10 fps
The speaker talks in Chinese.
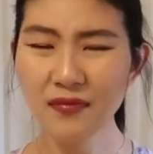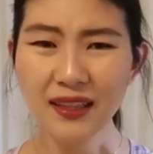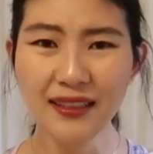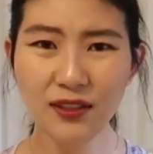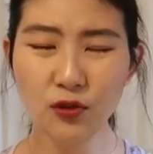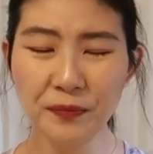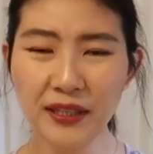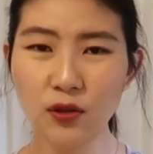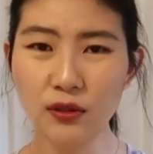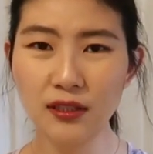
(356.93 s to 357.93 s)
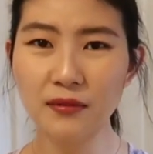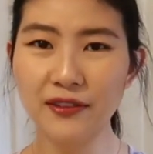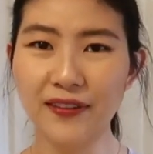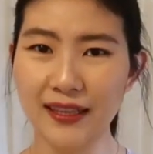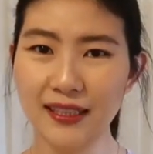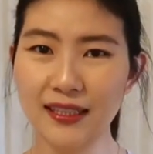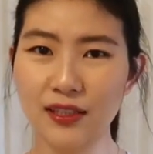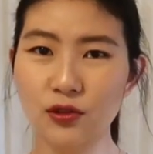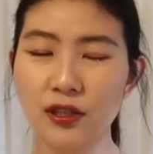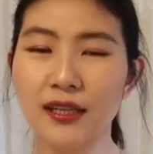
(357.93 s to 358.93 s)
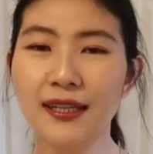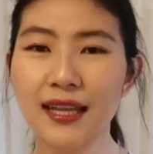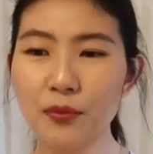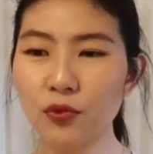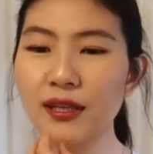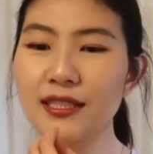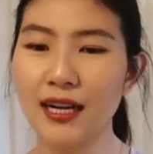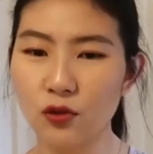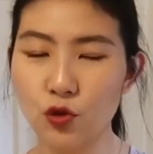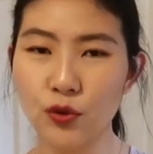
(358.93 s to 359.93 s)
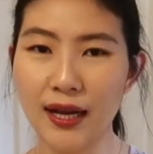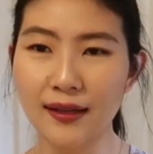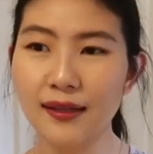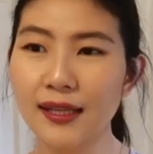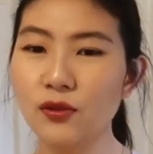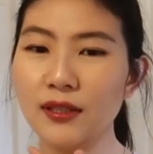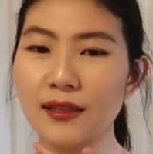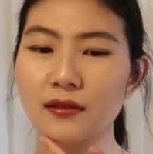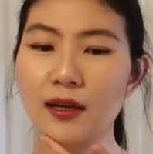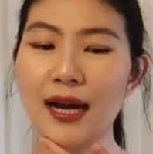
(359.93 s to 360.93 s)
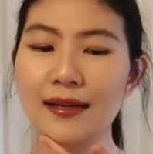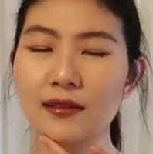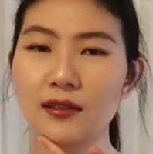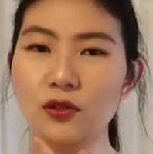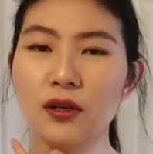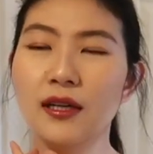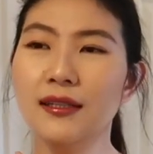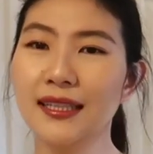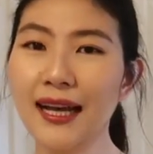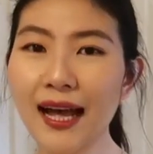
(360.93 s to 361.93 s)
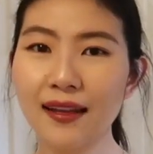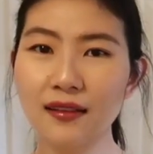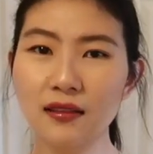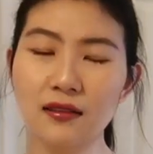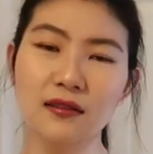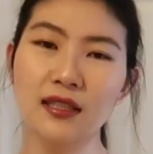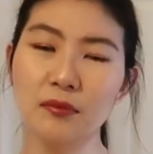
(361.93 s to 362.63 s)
但那种闭口特别烦的一点就是它不会长出来，它就在你这含着，就是你看可能也